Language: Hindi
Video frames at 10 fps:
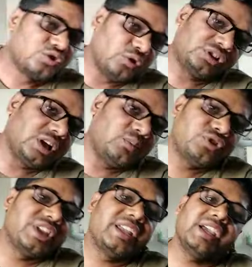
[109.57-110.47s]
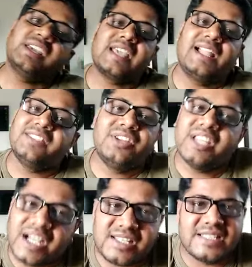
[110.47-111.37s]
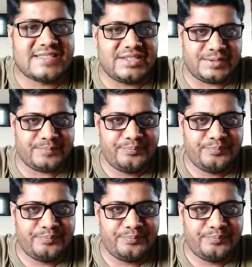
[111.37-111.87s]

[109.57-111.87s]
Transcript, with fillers: चौथा मुद्दा ये ख्याल दिया किसने